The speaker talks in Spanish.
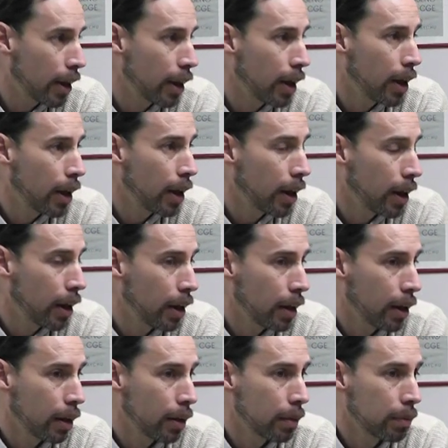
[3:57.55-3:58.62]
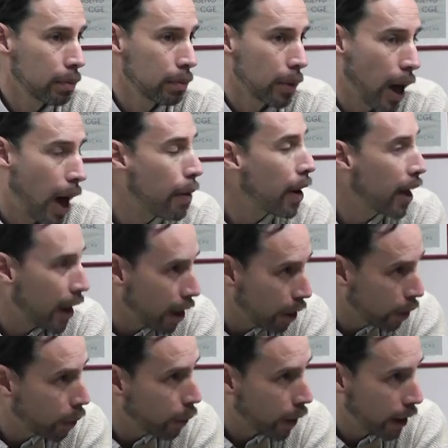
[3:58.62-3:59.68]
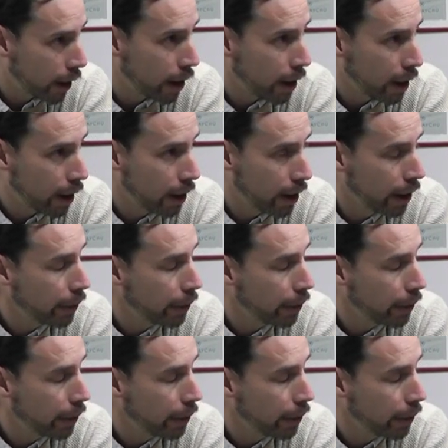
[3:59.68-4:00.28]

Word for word: Eh, ha bajado igual el,